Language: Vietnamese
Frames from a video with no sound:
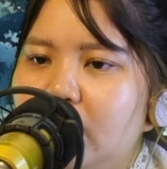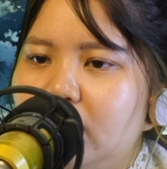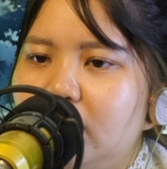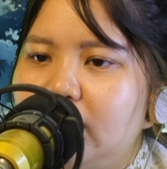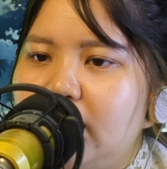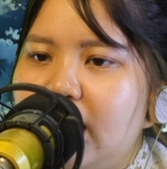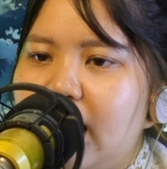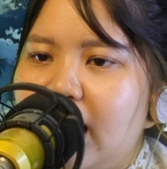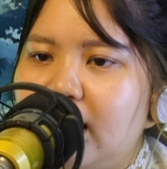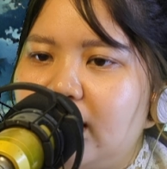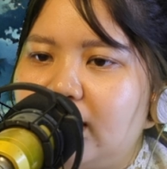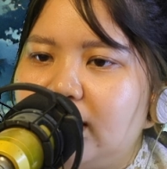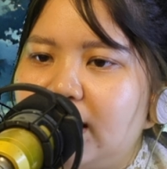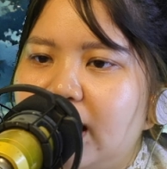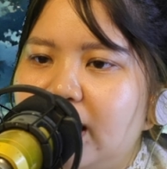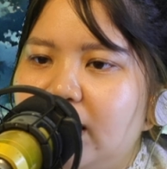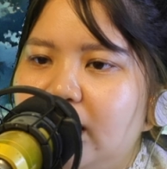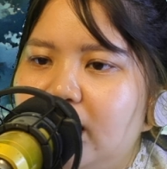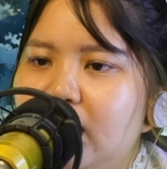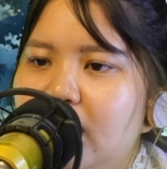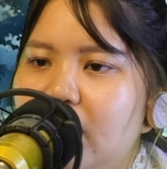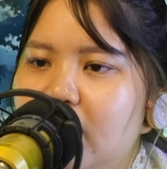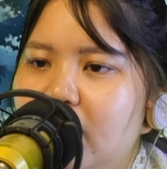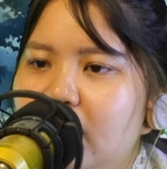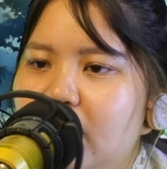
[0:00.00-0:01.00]
nàng
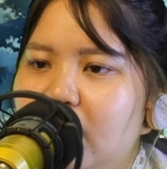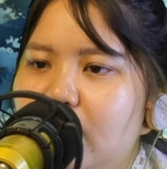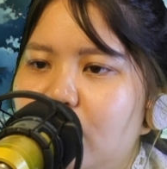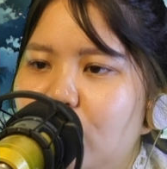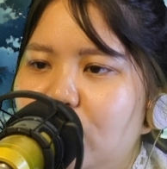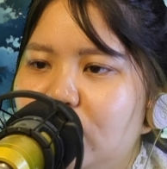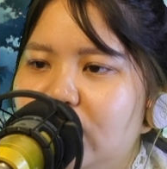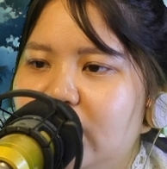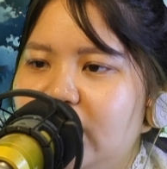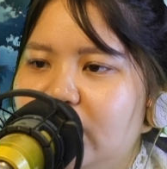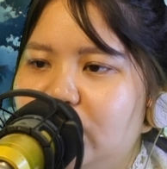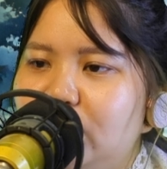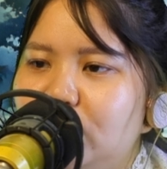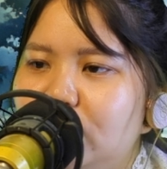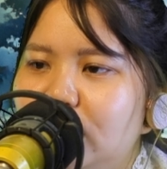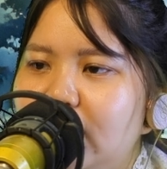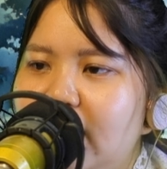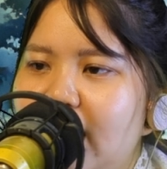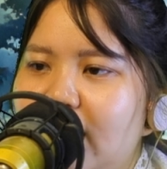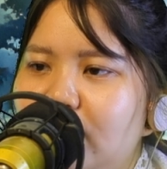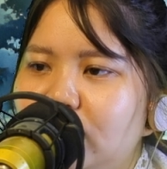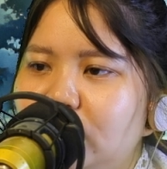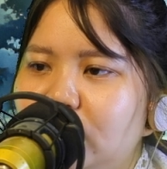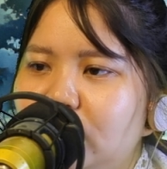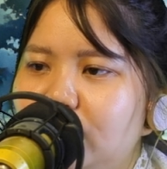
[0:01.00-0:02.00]
này là một vị trưởng
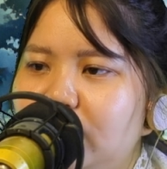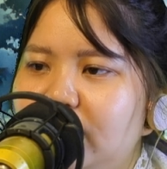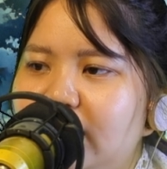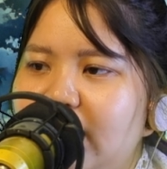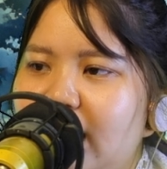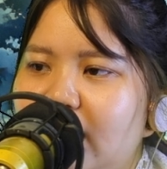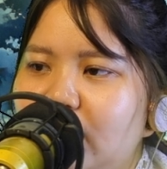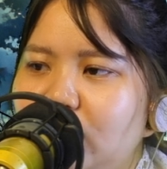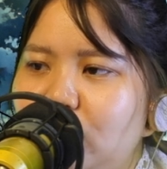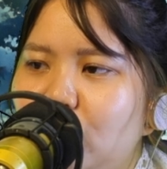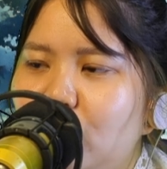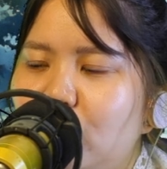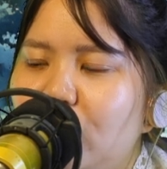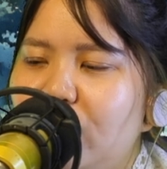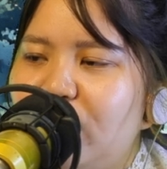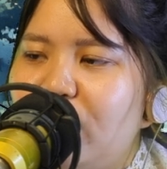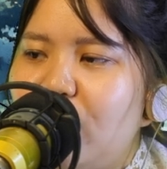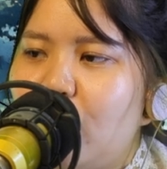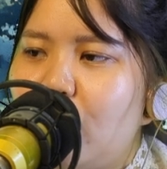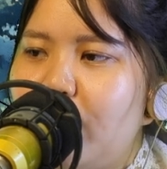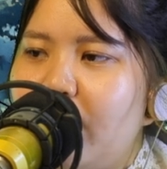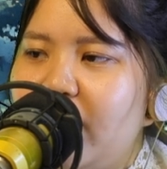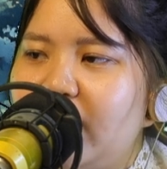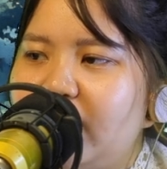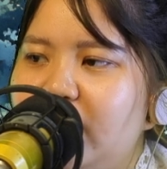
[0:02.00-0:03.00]
lão trong giáo Tu Nguyên
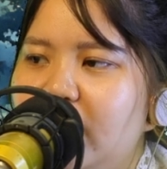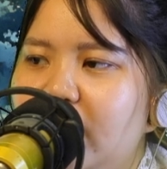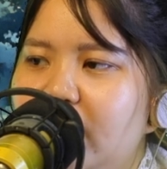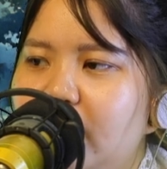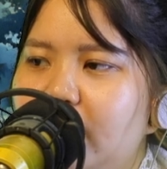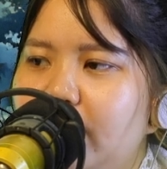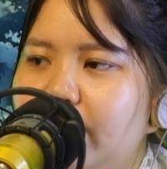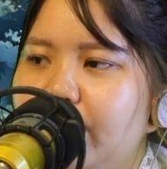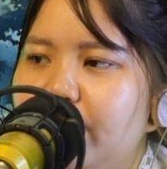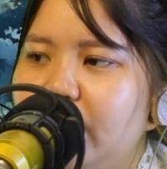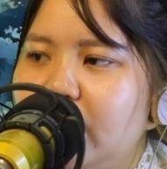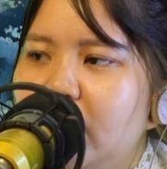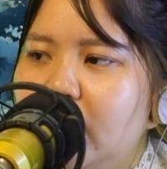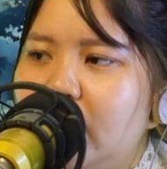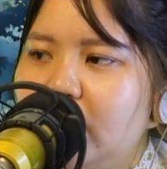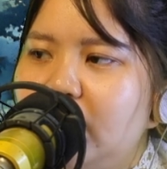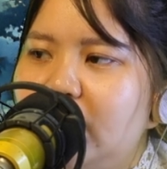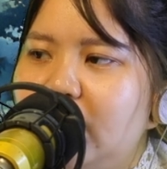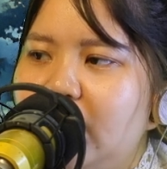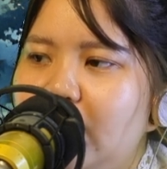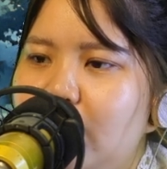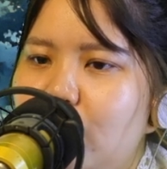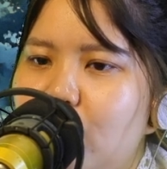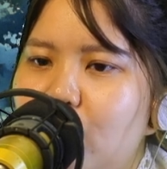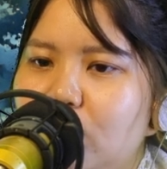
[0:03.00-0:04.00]
Phụ mang gì,
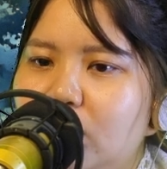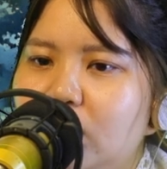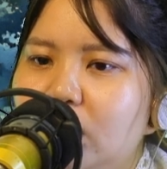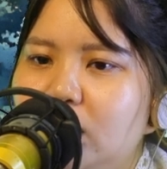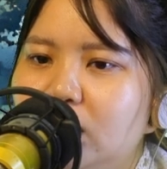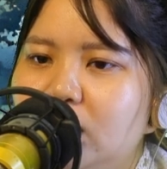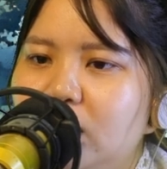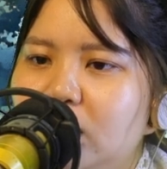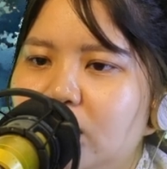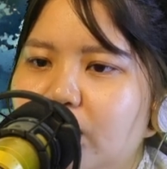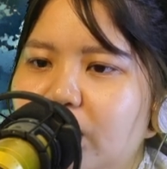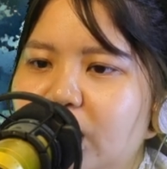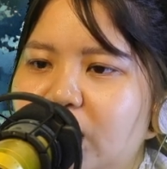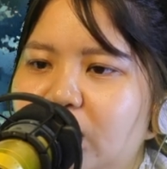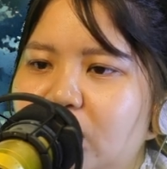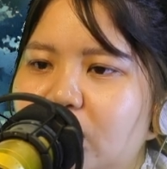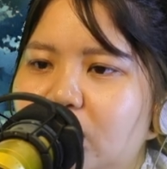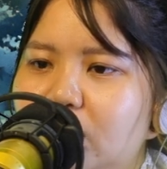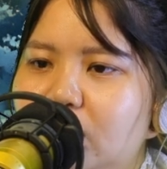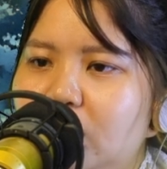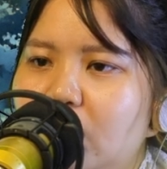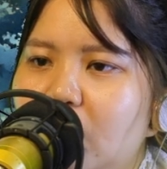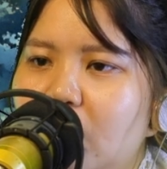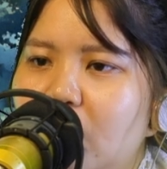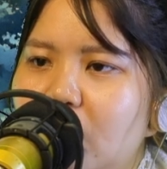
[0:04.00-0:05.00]
chỉ là một nữ tử bình
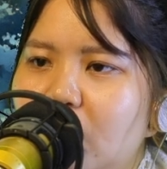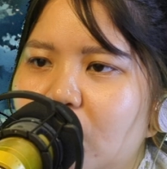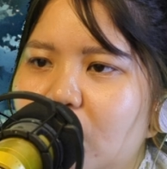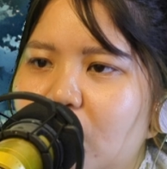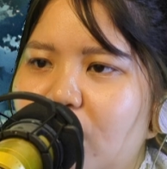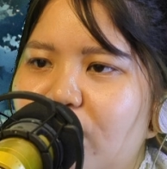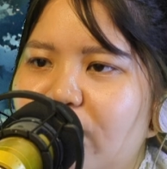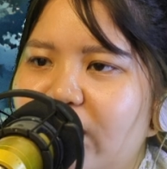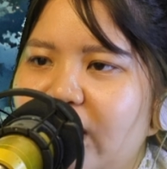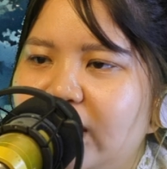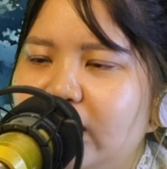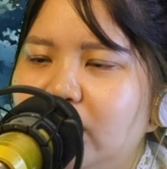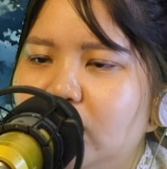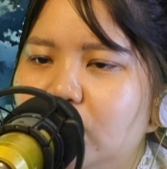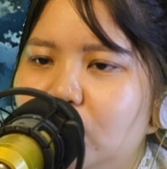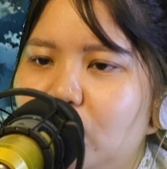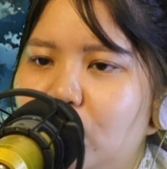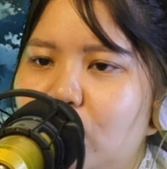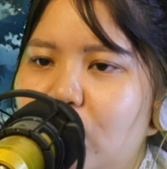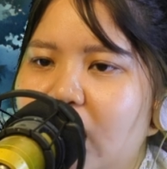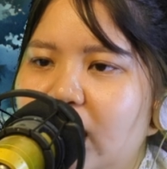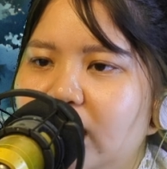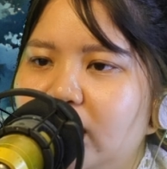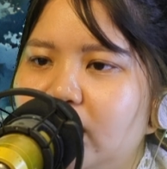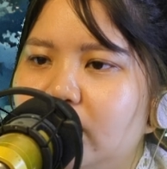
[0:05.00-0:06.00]
thường, không phải người
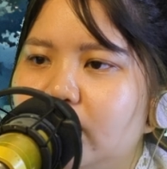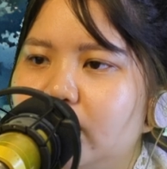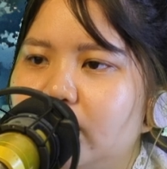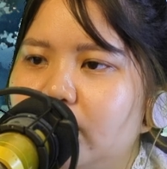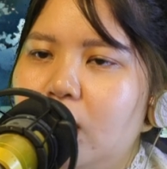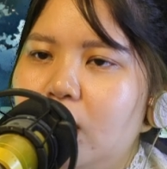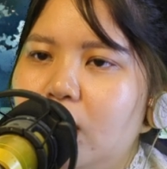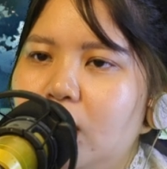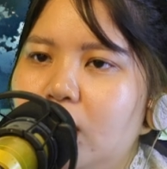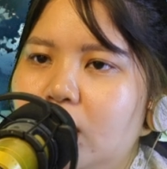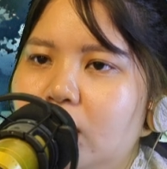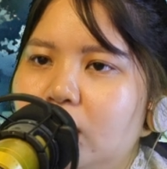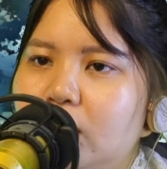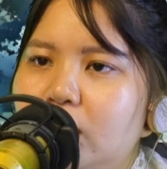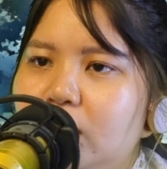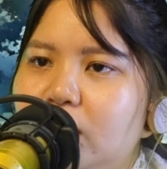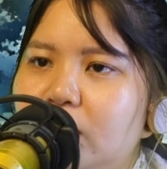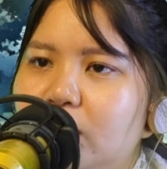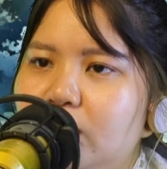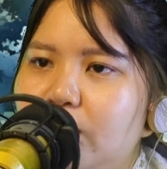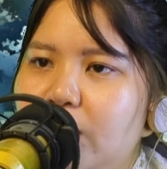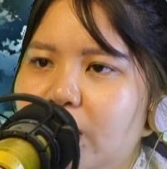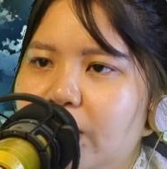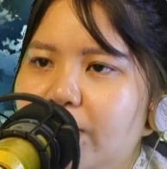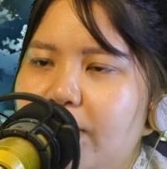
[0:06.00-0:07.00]
tu hành,
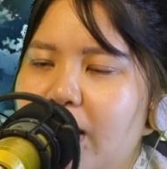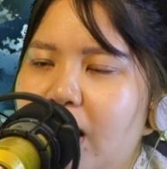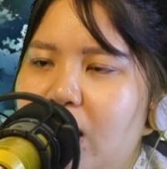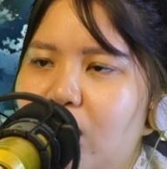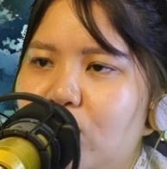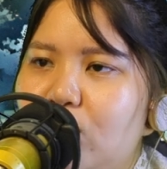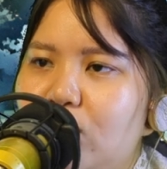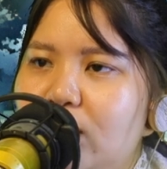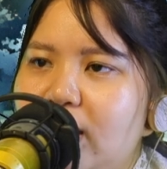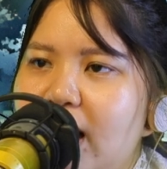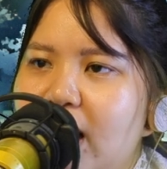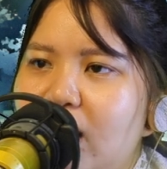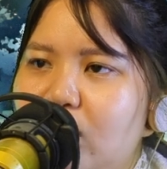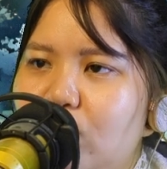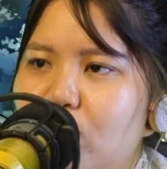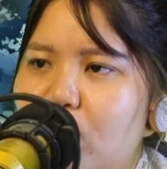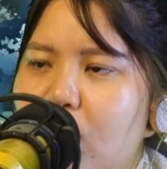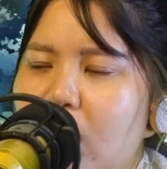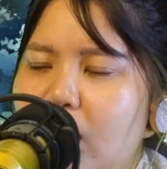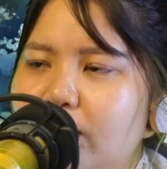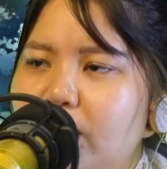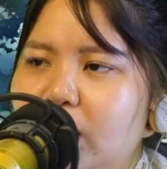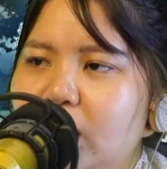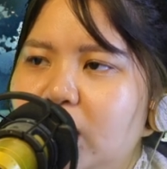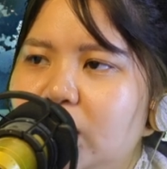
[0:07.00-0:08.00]
nhưng mỹ mạo của nàng
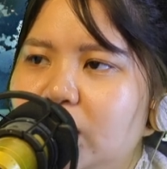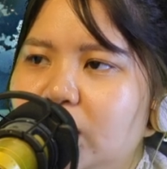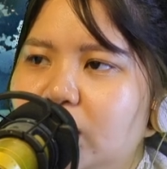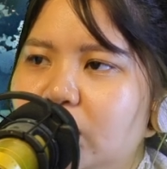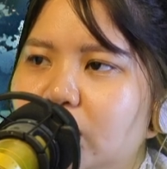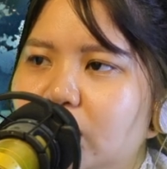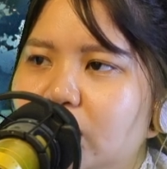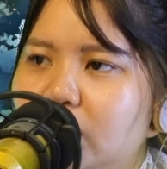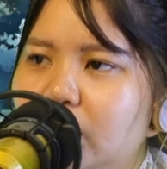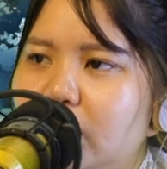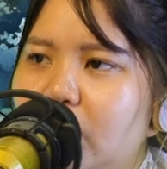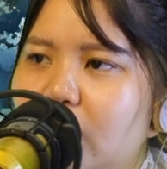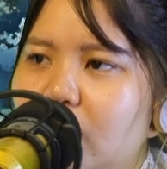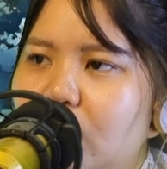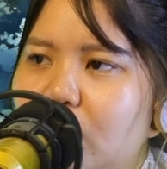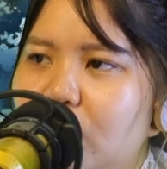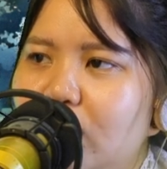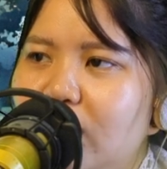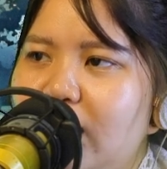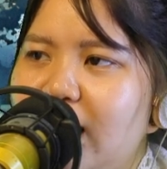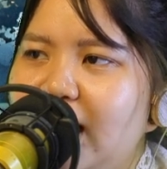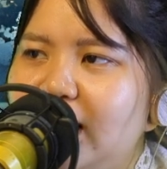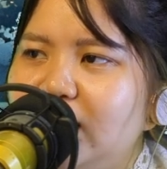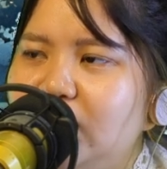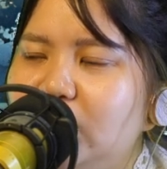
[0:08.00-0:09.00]
quá mức kinh người,
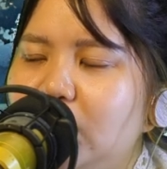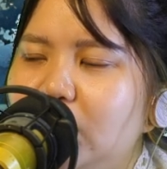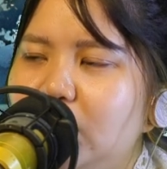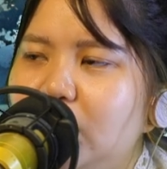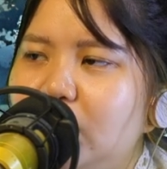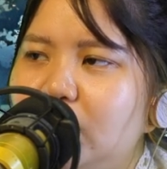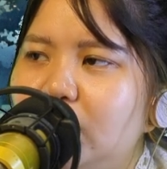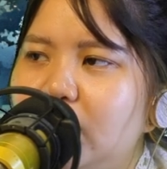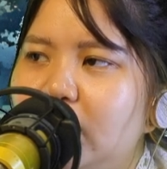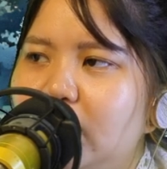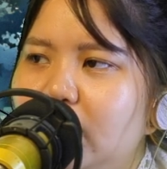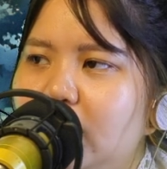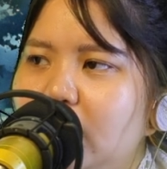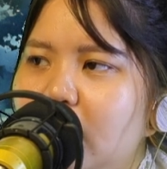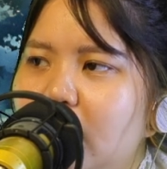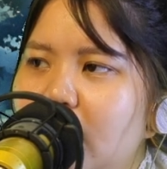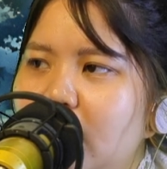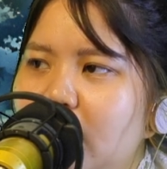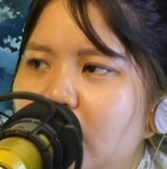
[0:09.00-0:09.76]
có giá trị nhất định.